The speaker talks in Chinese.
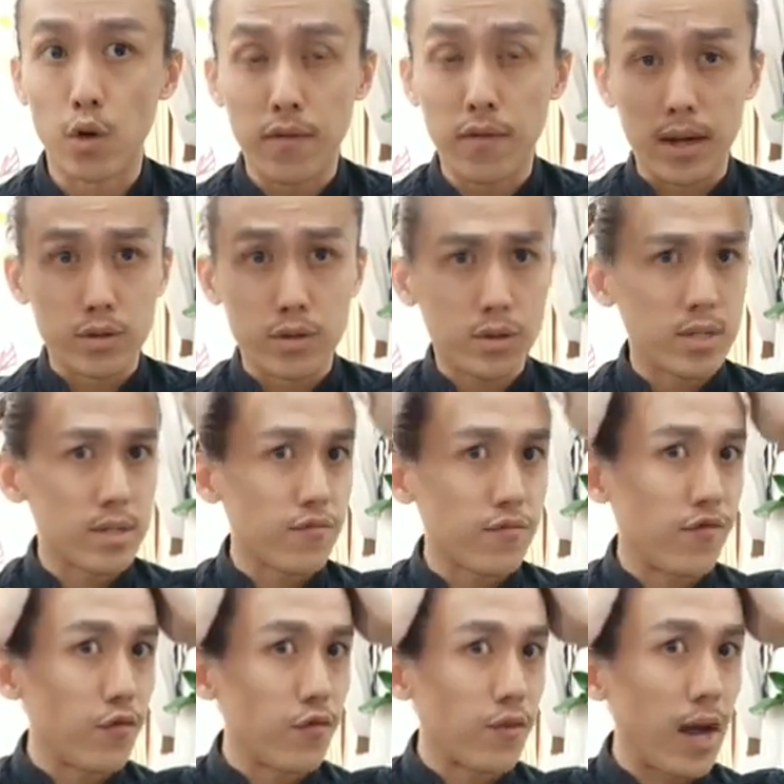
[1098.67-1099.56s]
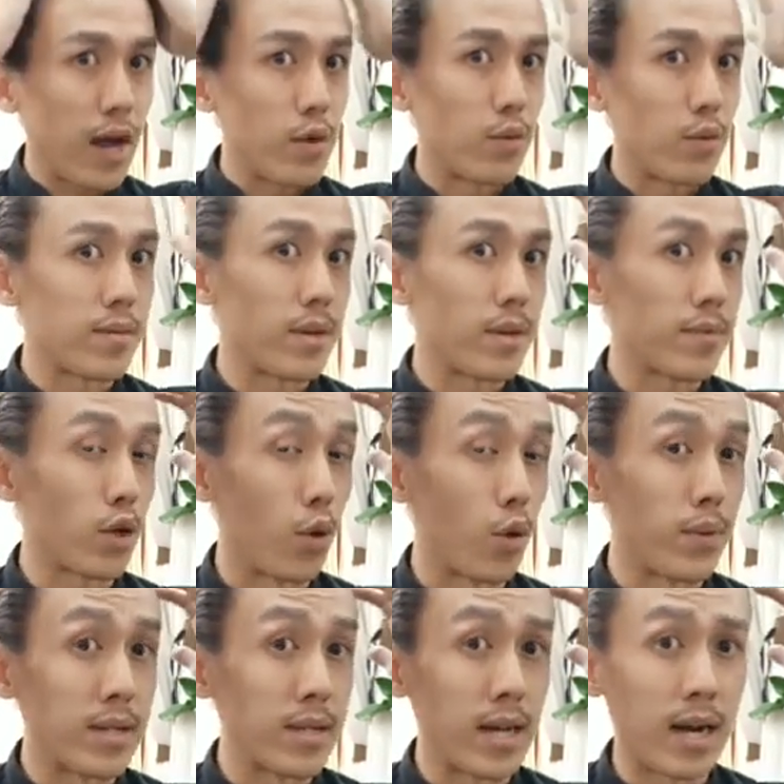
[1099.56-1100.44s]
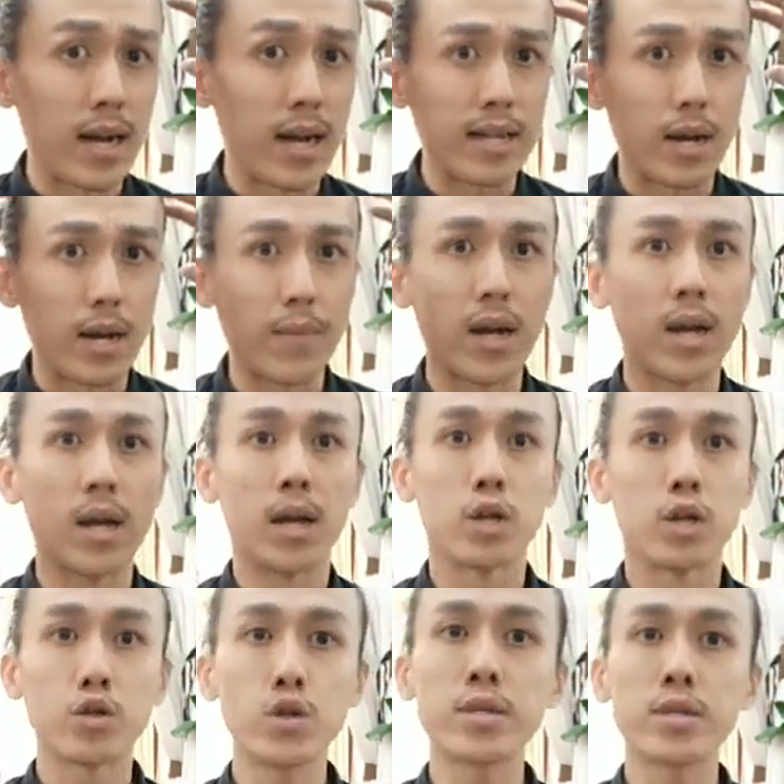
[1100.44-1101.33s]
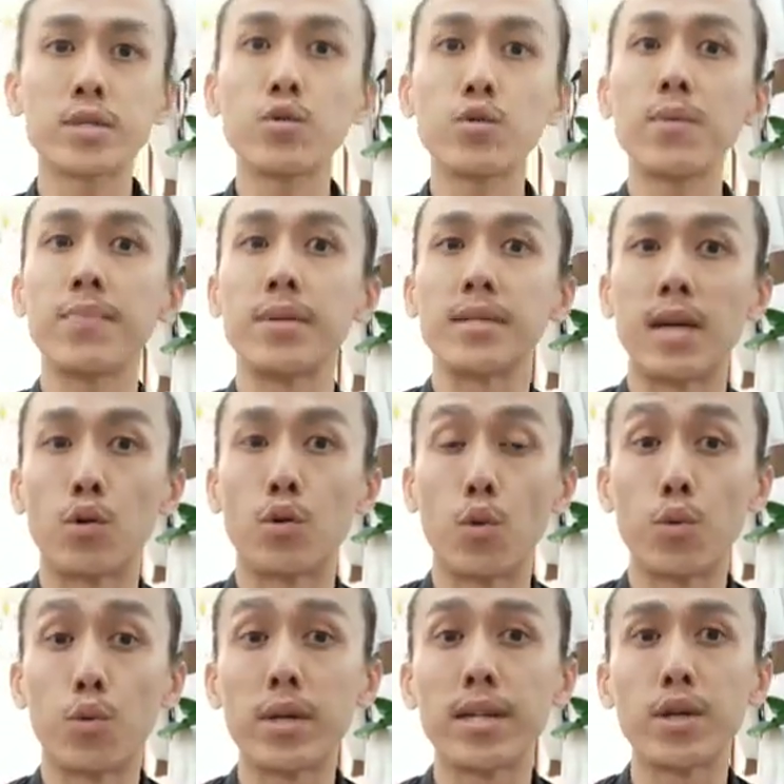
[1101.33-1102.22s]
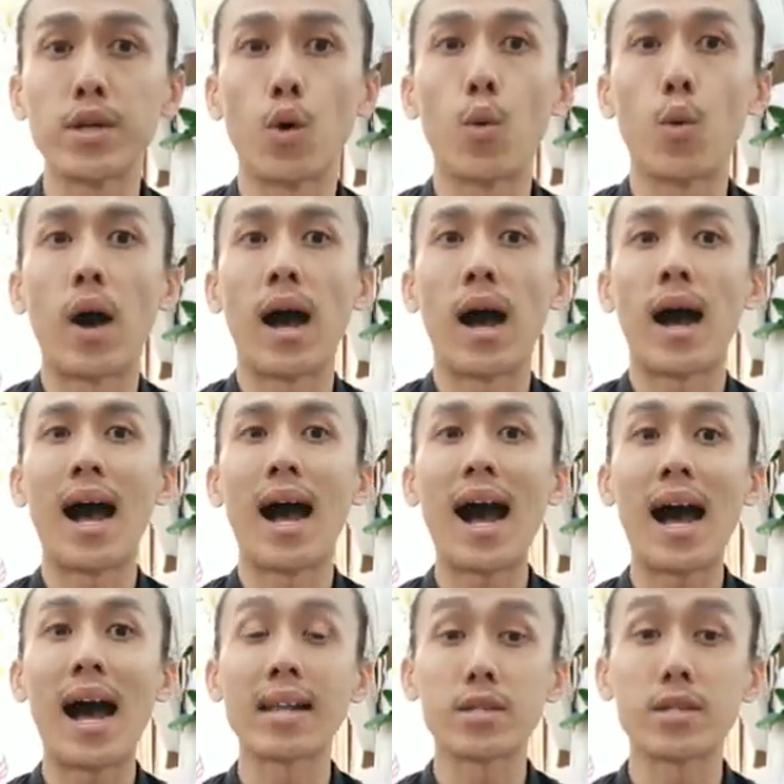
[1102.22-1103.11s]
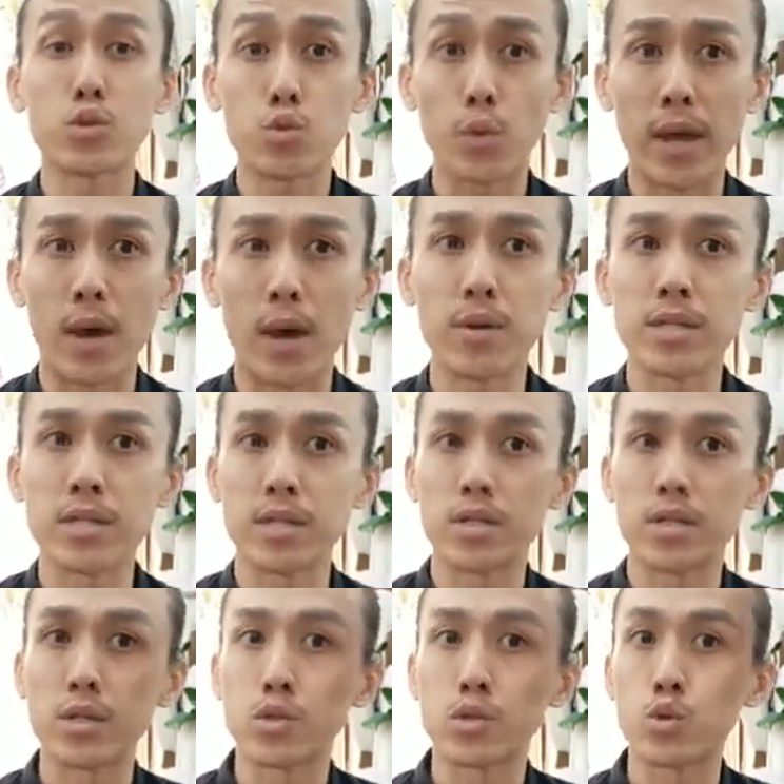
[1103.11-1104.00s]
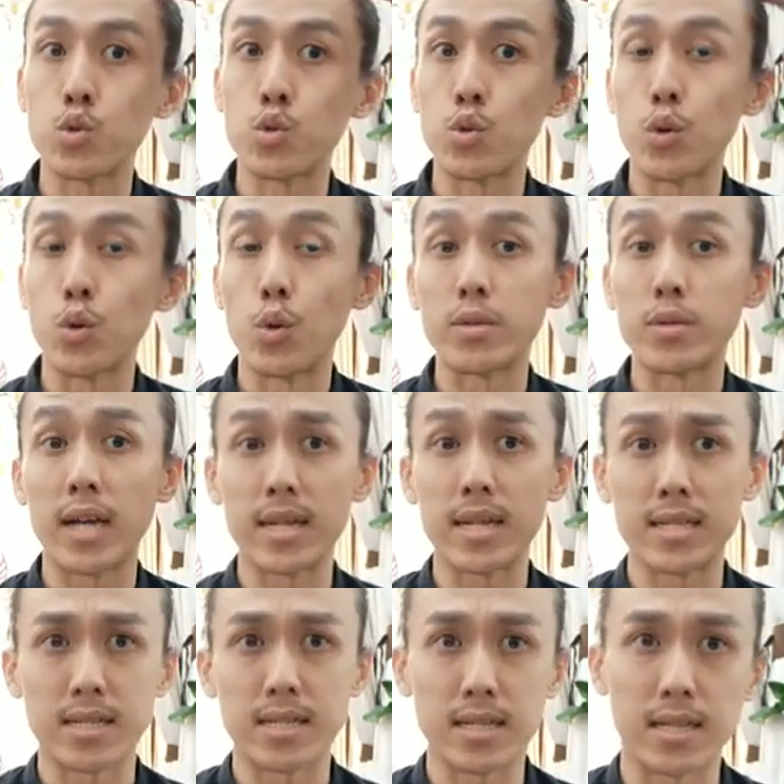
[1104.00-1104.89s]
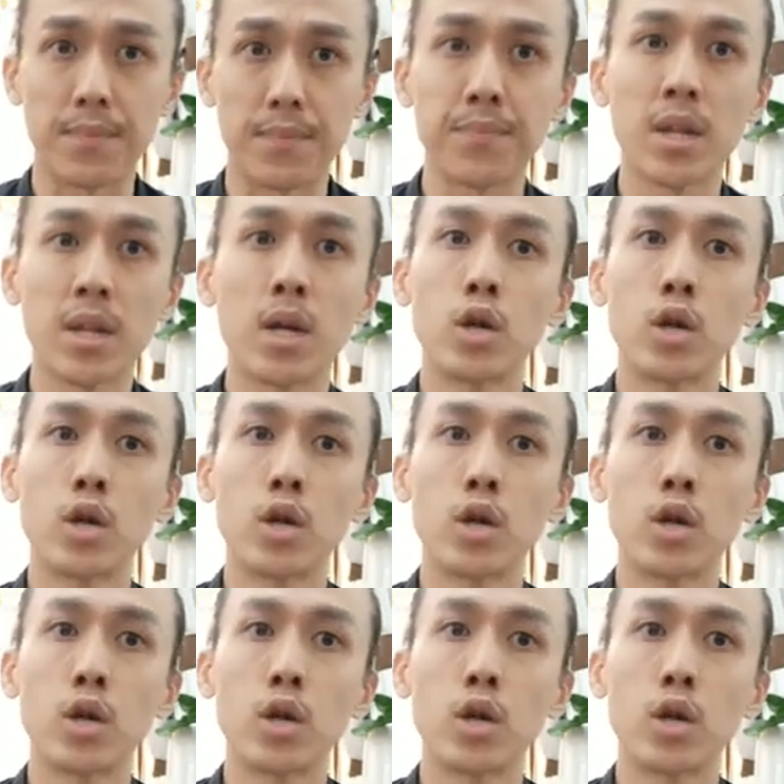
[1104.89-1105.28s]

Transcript: 头发就是覆盖我们的头皮，大家看到吗？所以是会比较容易有啊汗水啊，或者是出油这样子的。